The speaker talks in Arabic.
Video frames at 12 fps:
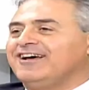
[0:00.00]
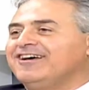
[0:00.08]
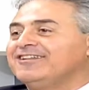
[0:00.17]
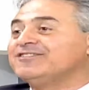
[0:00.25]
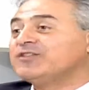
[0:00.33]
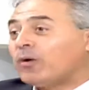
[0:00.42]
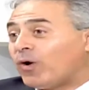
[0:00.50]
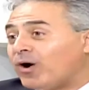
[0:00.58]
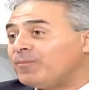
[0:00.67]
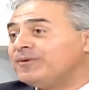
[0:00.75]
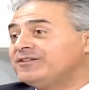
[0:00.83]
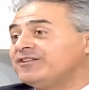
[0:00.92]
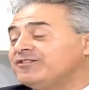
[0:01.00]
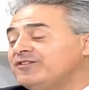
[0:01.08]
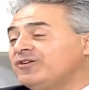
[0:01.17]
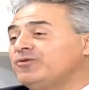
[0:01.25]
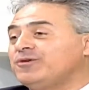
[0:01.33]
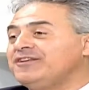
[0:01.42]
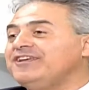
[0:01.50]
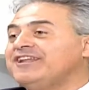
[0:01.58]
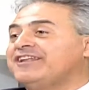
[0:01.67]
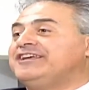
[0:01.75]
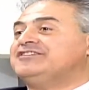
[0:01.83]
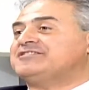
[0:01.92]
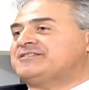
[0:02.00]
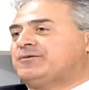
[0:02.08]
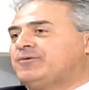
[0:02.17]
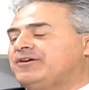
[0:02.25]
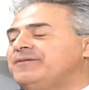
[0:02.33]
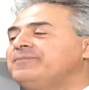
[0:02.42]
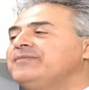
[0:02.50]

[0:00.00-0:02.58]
الضوابط الضروريه لنعيش سوا